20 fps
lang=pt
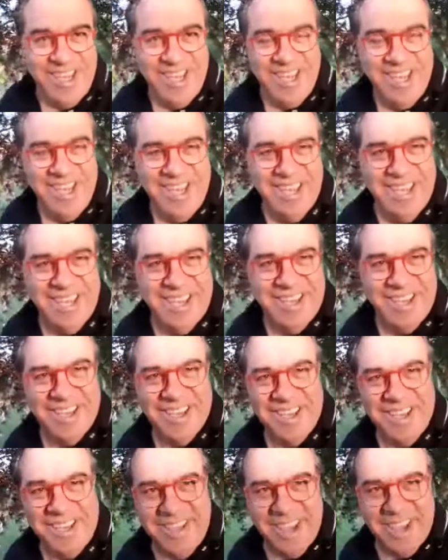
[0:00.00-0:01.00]
E aí,
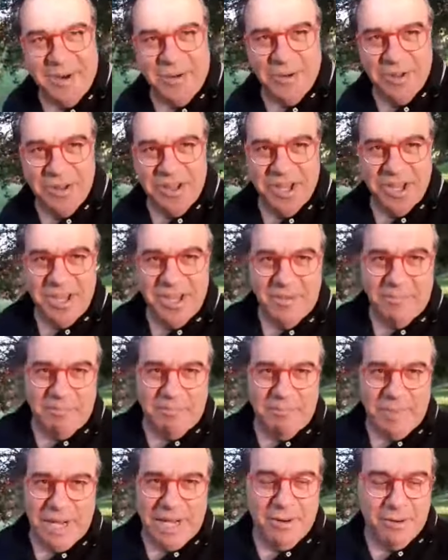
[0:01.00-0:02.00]
que é conta de
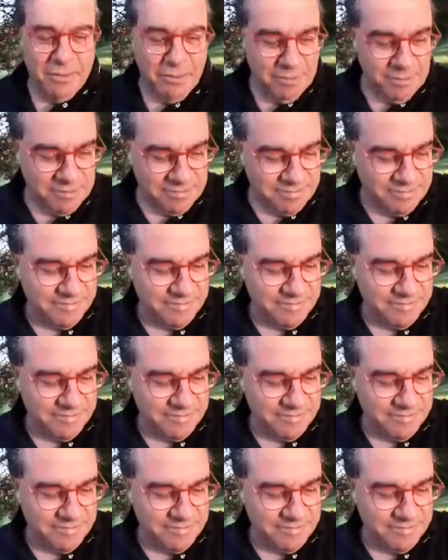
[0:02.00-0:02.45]
bom?